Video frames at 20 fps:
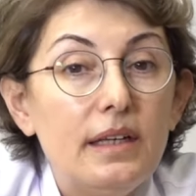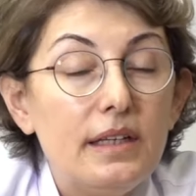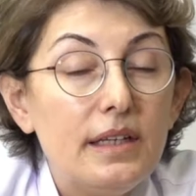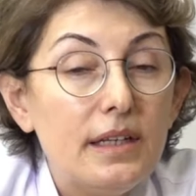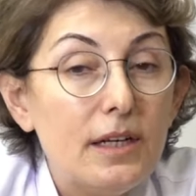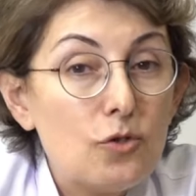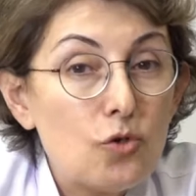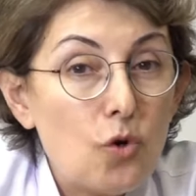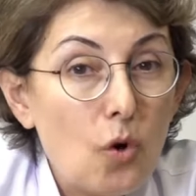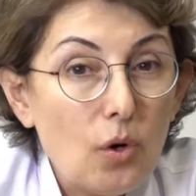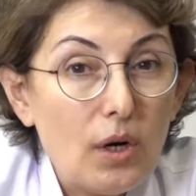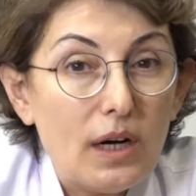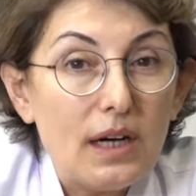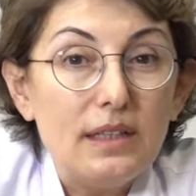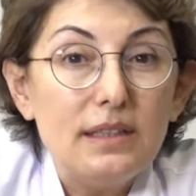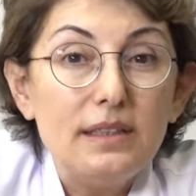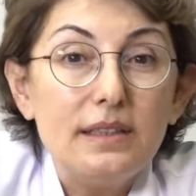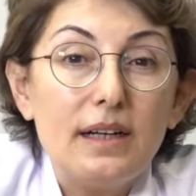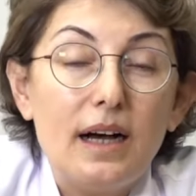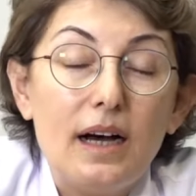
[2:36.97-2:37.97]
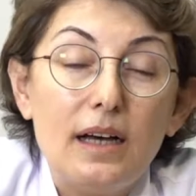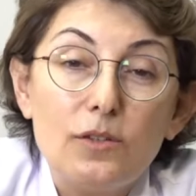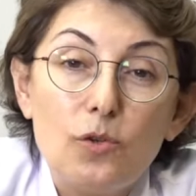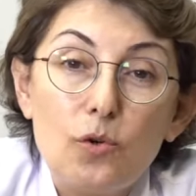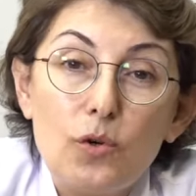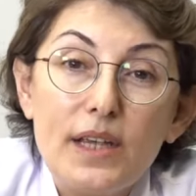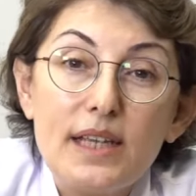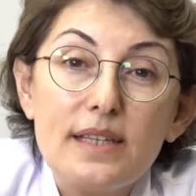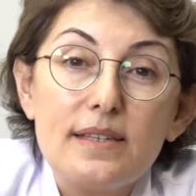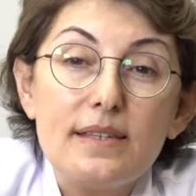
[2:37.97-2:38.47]
Yine çok ağır
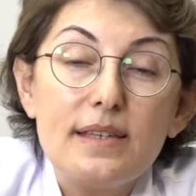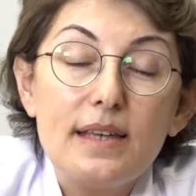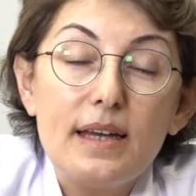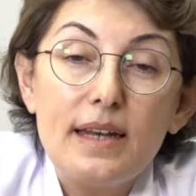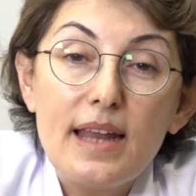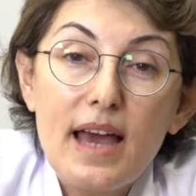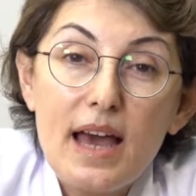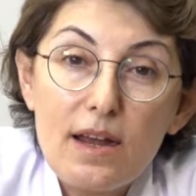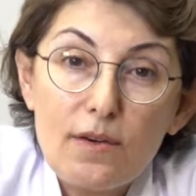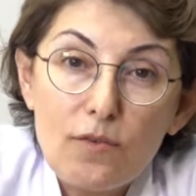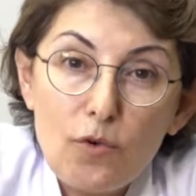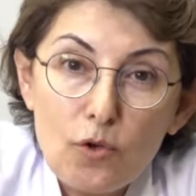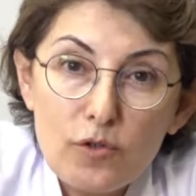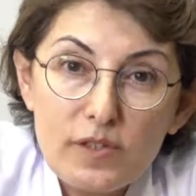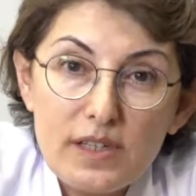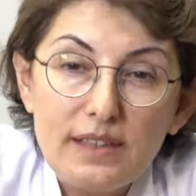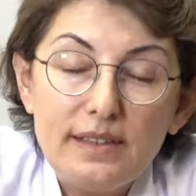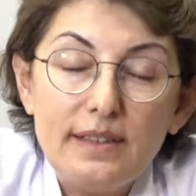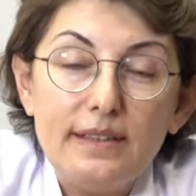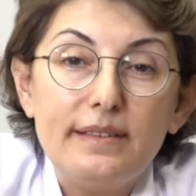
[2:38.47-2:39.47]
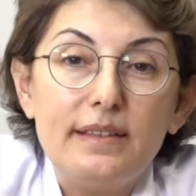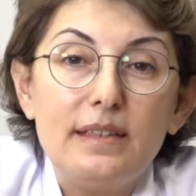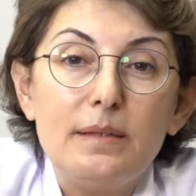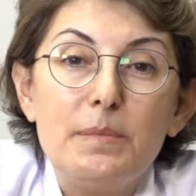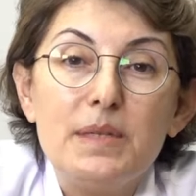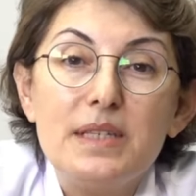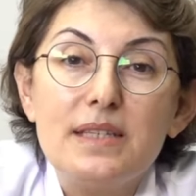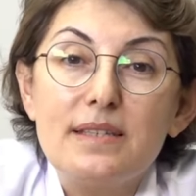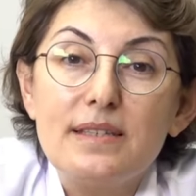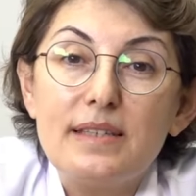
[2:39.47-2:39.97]
anoreksiya nervoza
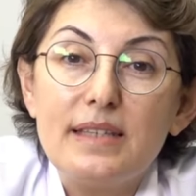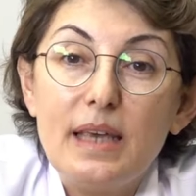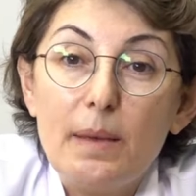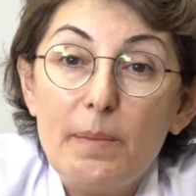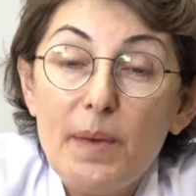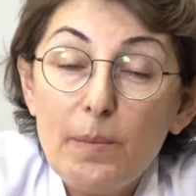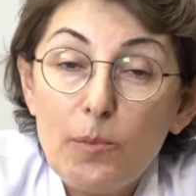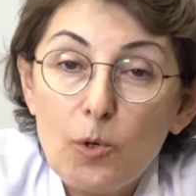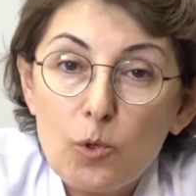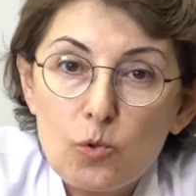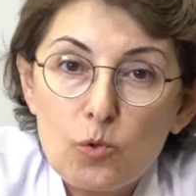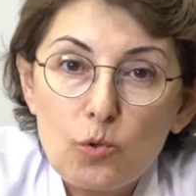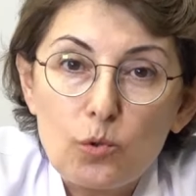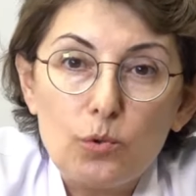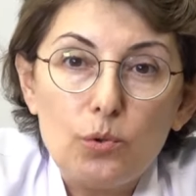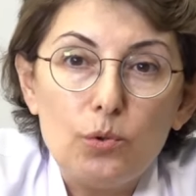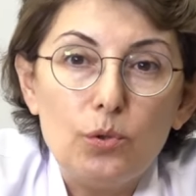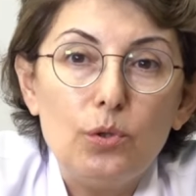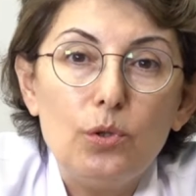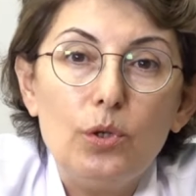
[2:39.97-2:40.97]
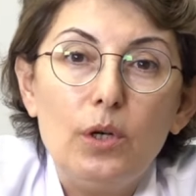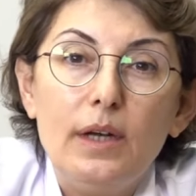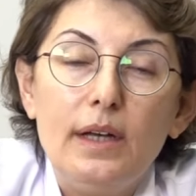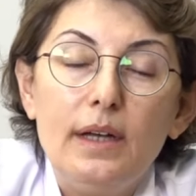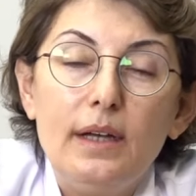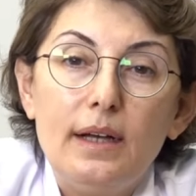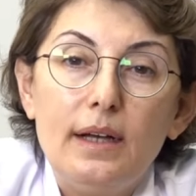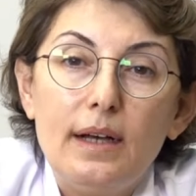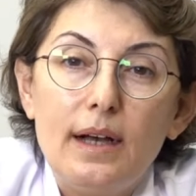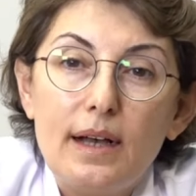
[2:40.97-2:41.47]
dediğimiz yeme bozukluğu,
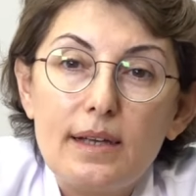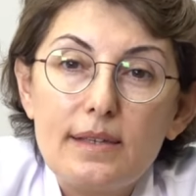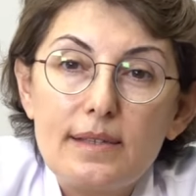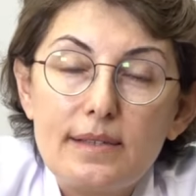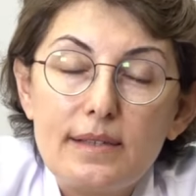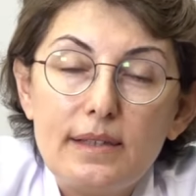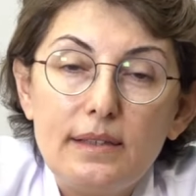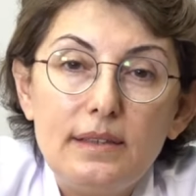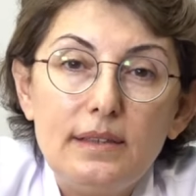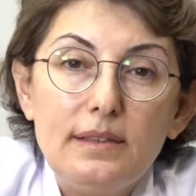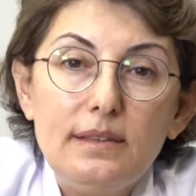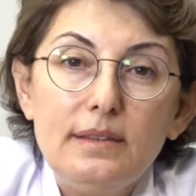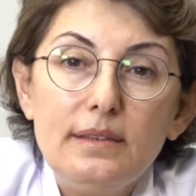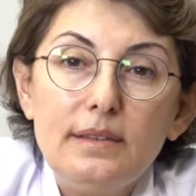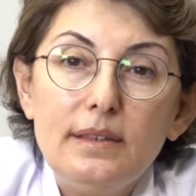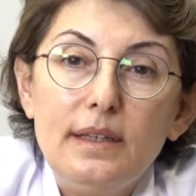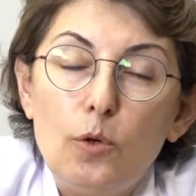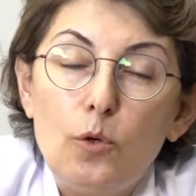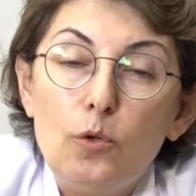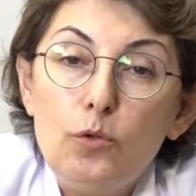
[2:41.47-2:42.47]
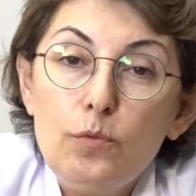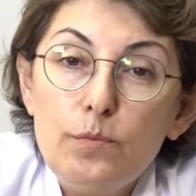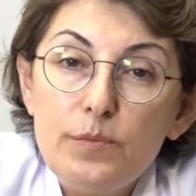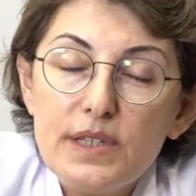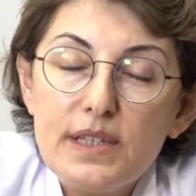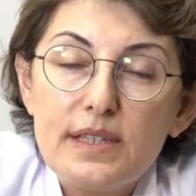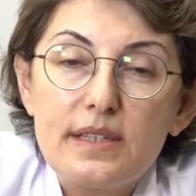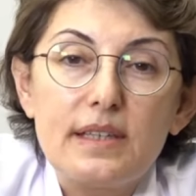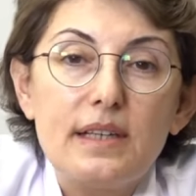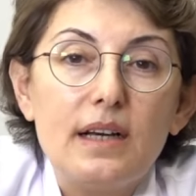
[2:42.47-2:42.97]
hastanın ölüm
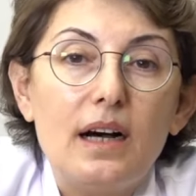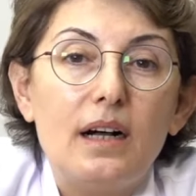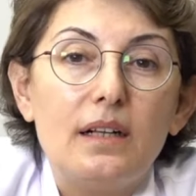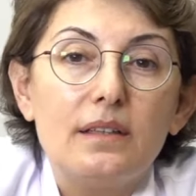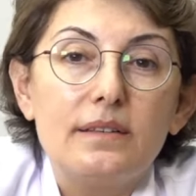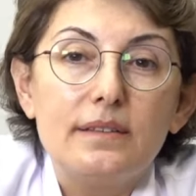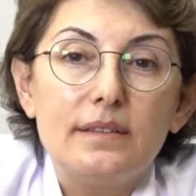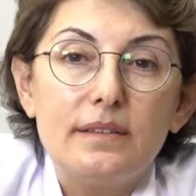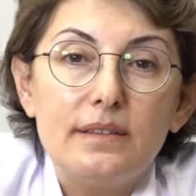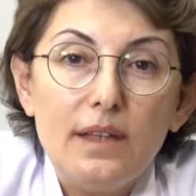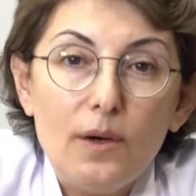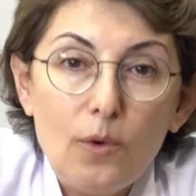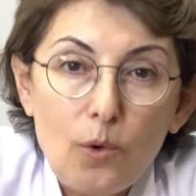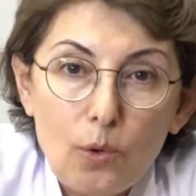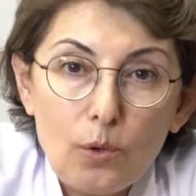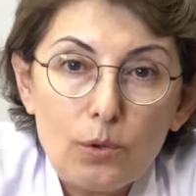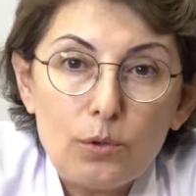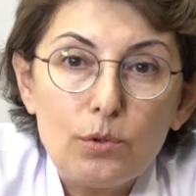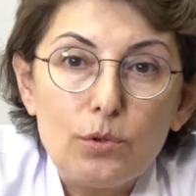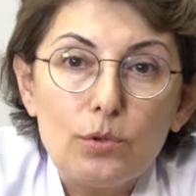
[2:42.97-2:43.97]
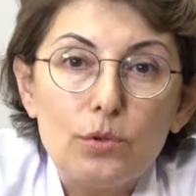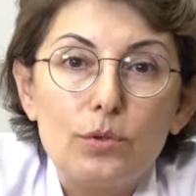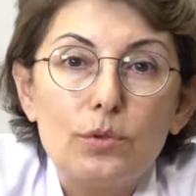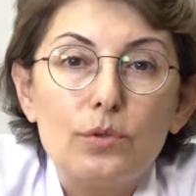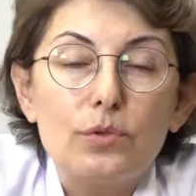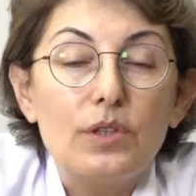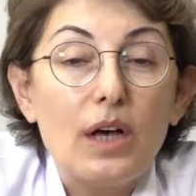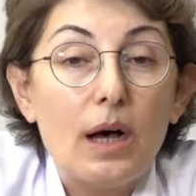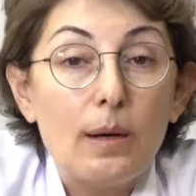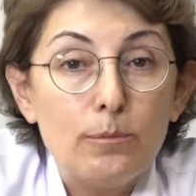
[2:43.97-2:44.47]
riski altında olduğu
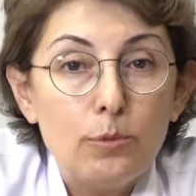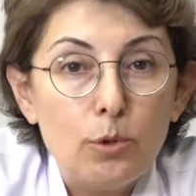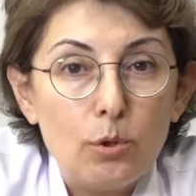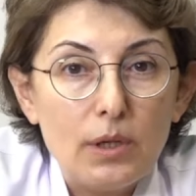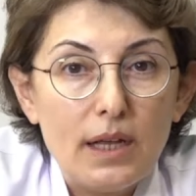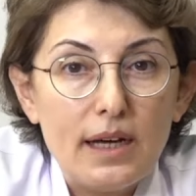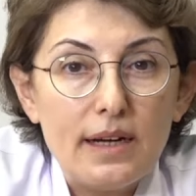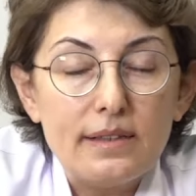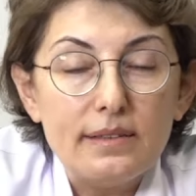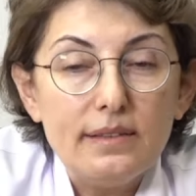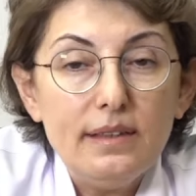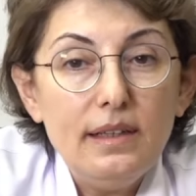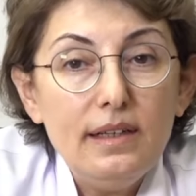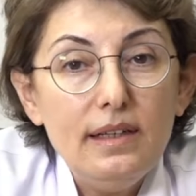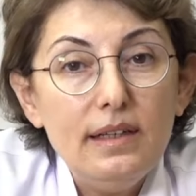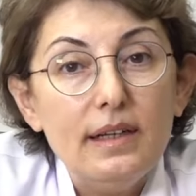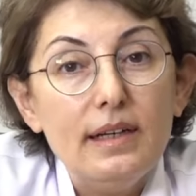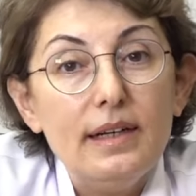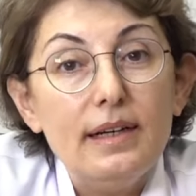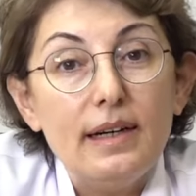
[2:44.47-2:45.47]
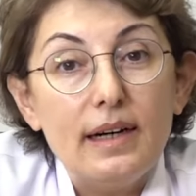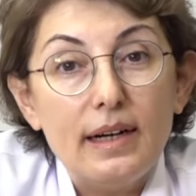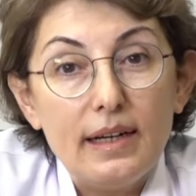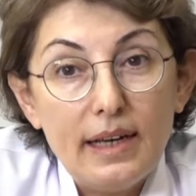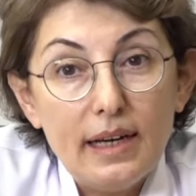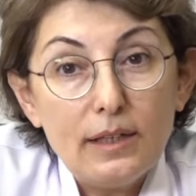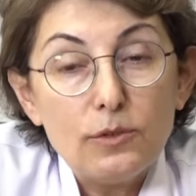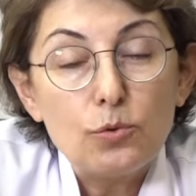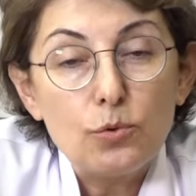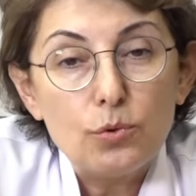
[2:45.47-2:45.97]
tablolarda
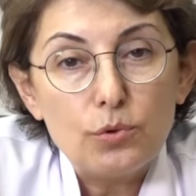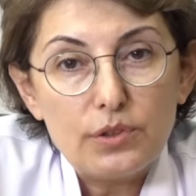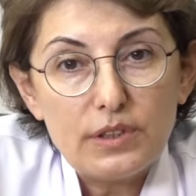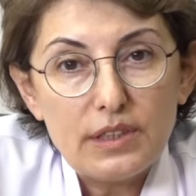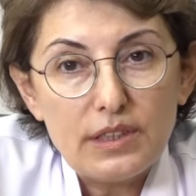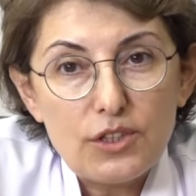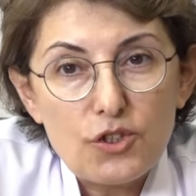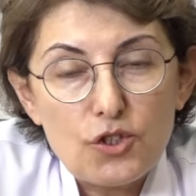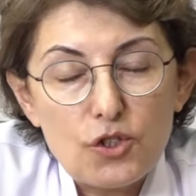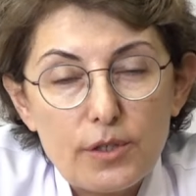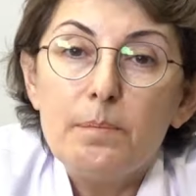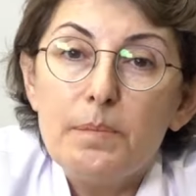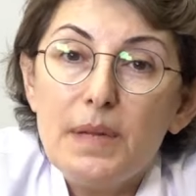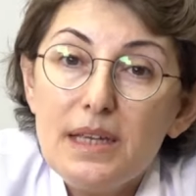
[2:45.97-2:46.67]
hayat kurtarıcı.